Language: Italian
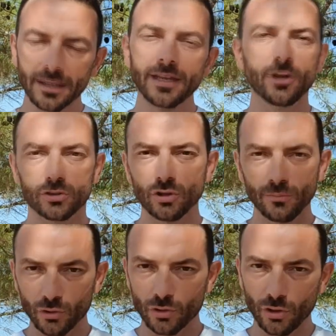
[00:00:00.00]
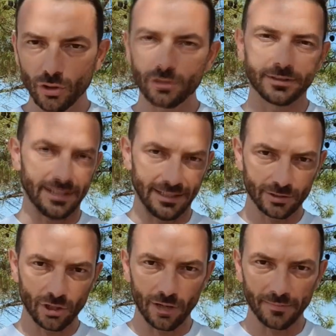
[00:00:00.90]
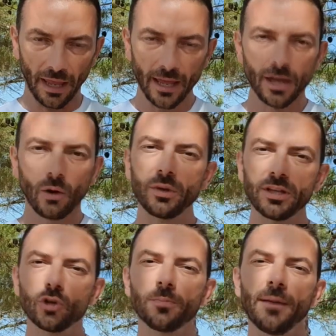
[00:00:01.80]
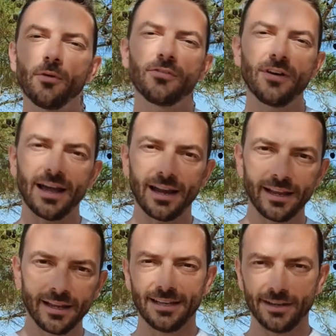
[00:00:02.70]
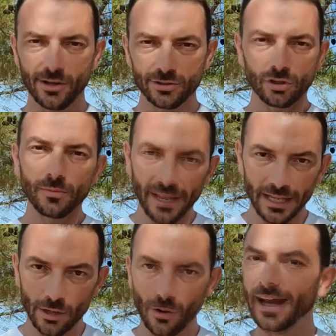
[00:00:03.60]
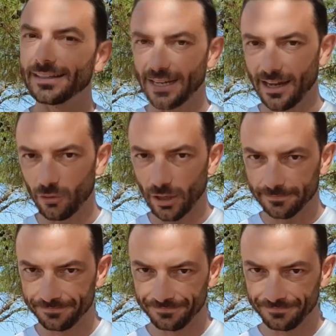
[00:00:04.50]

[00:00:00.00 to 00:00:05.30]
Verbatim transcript: il nostro muscolo dell'addome quindi dobbiamo fare del nostro meglio a tavola.